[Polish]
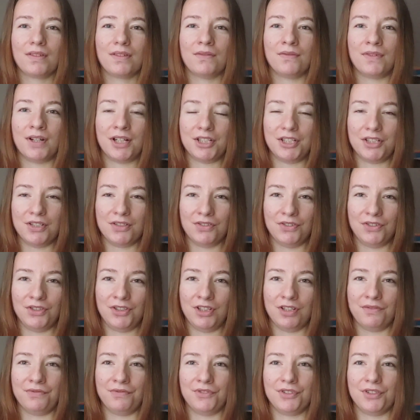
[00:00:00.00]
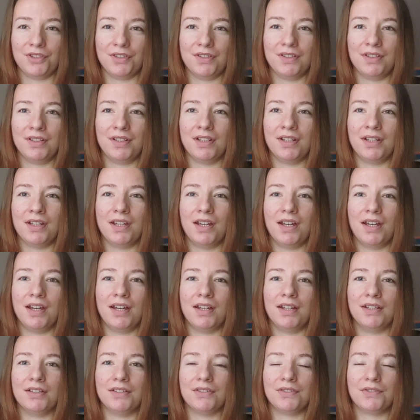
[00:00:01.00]
właśnie od dziewczyn
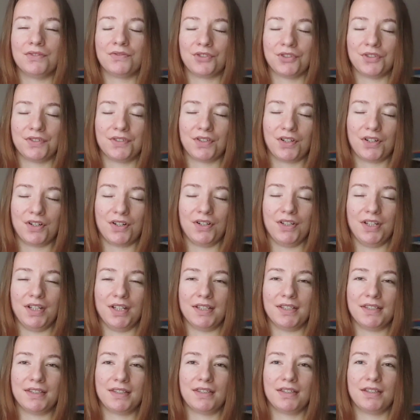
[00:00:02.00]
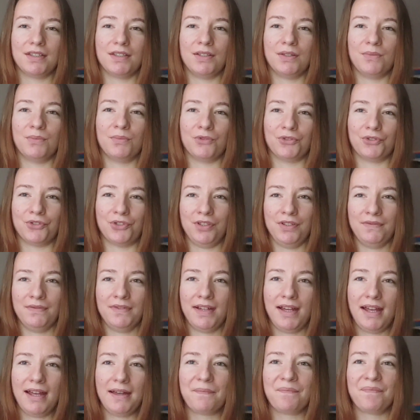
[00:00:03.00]
e, wszystko jest e,
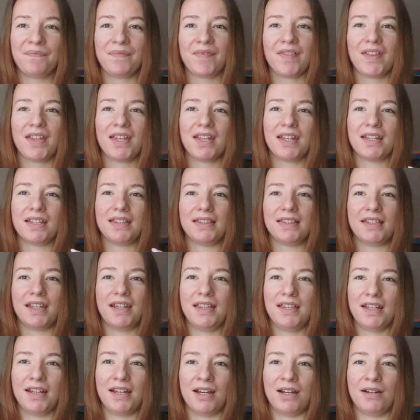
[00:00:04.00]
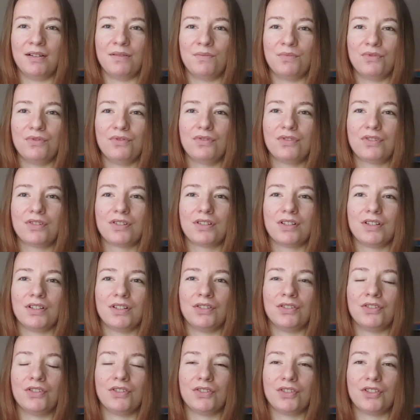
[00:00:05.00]
możliwe. Ten e-book
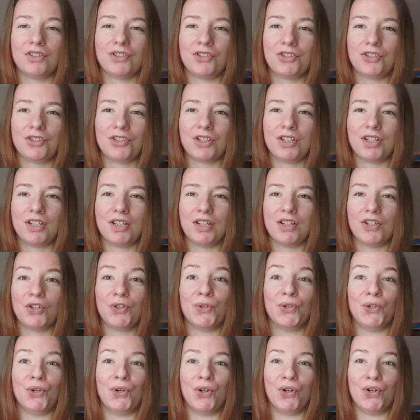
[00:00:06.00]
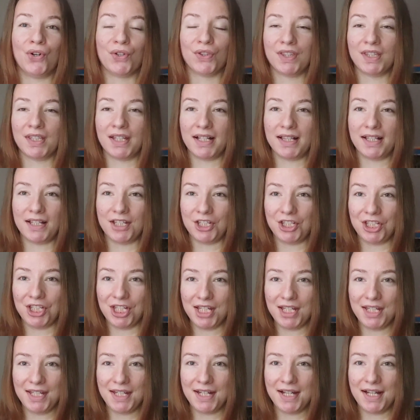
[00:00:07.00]
dotyczy
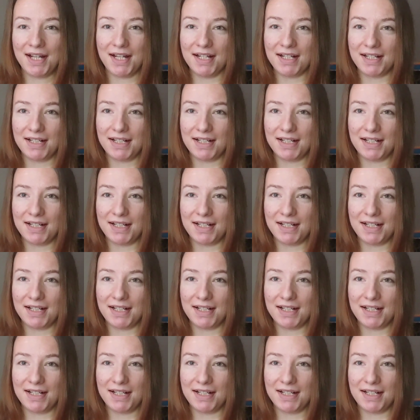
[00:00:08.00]
odnalezienia